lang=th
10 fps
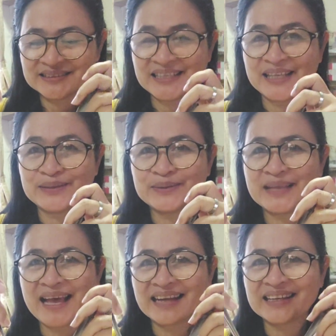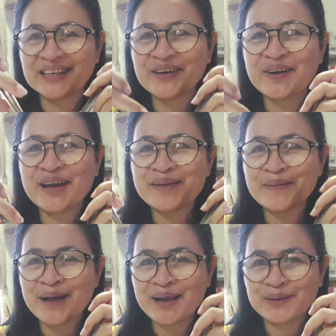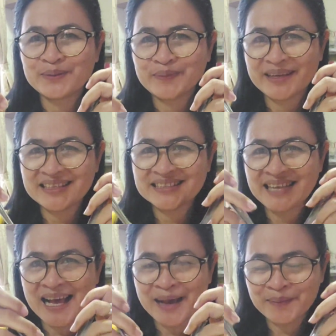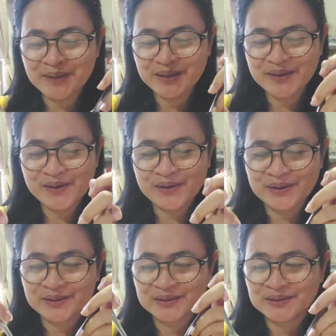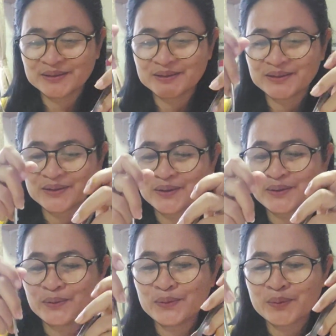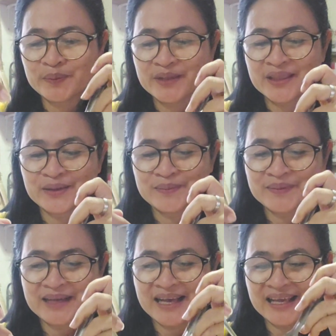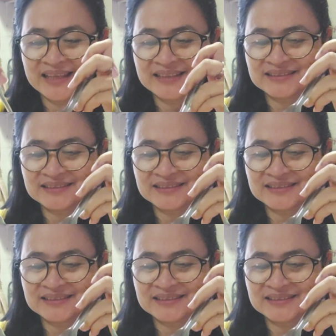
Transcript: ใส่ทุกอย่างที่เขาให้มาลงไปในชามแล้วก็คลุกผสมกัน